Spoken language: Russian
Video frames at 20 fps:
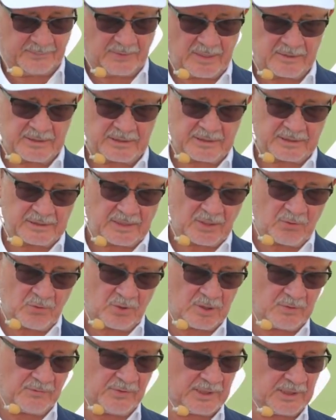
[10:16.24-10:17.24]
Правда, эта
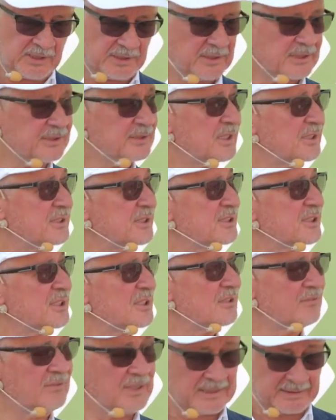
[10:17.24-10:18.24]
дорога выглядит несколько
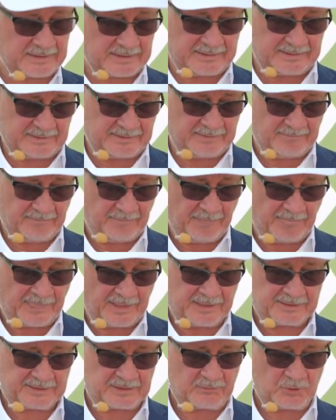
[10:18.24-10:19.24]
тяжеловатой
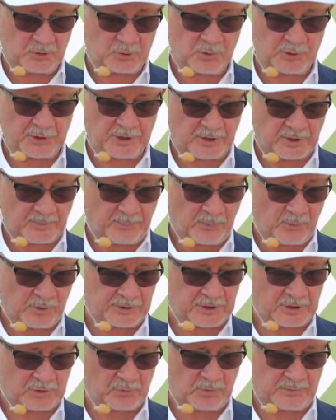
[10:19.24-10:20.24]
из-за высоких
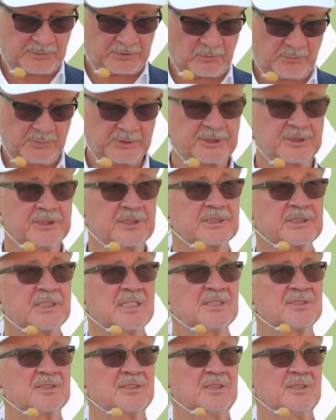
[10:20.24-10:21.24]
опор, с которыми совмещены
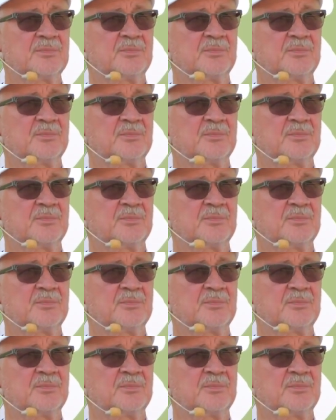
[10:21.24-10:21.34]
станции и